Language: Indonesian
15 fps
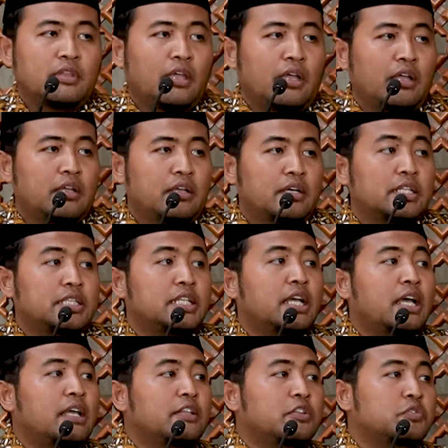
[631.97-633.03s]
nah,
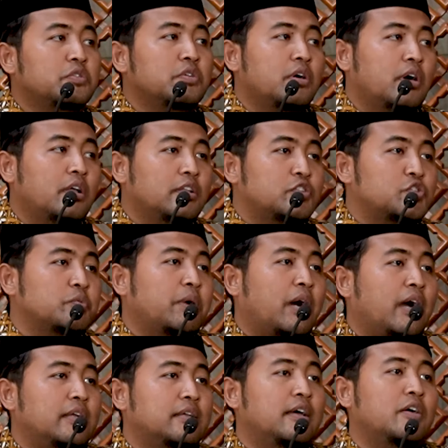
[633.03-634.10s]
ketika itu Allah
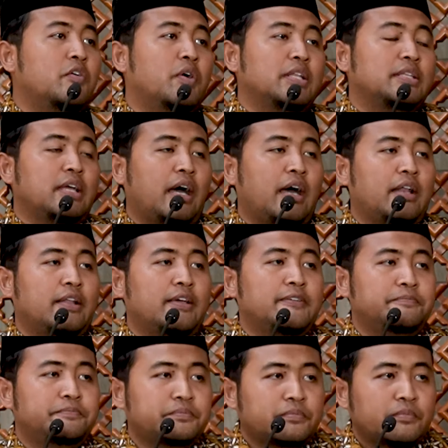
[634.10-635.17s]
Subhanahu wa taala
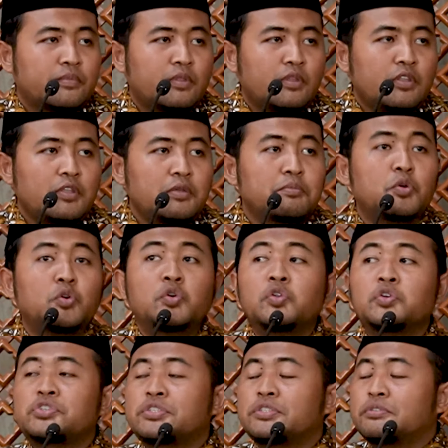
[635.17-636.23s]

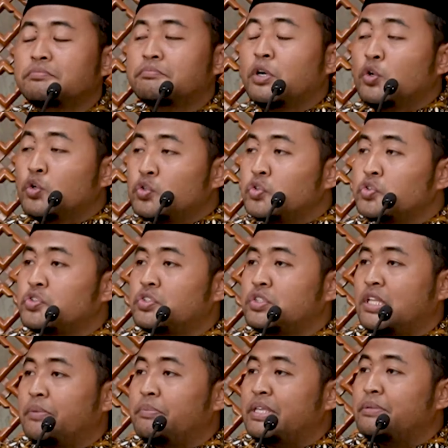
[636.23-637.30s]
mengulus mengutus
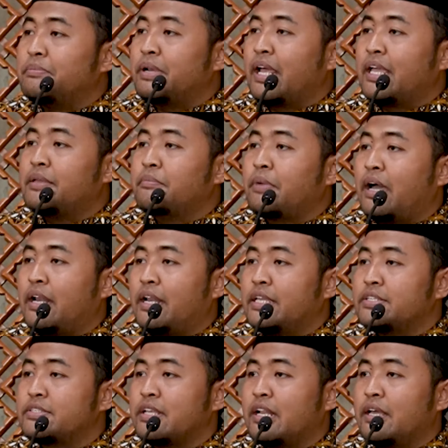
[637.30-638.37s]
Nabi Ibrahim
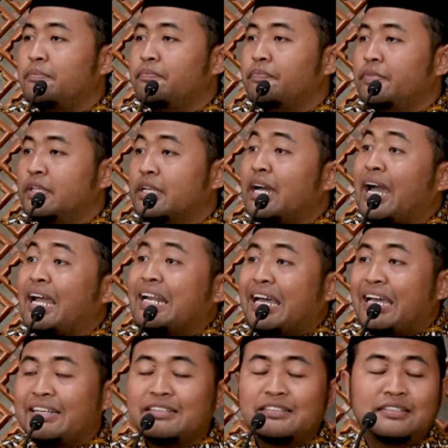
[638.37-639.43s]
alaihissalam ke
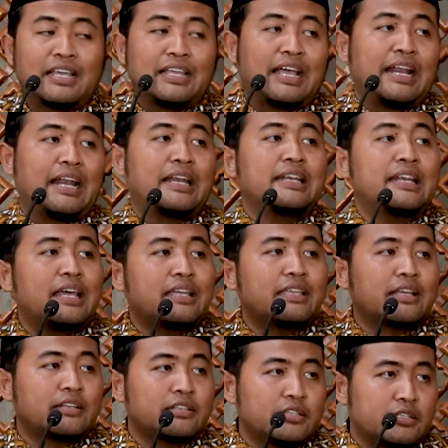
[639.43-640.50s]
Kanan nah Kanan inilah
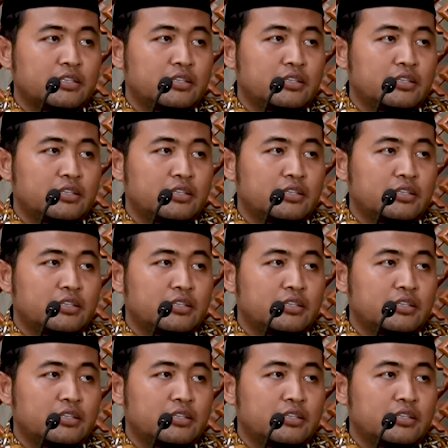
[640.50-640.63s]
yang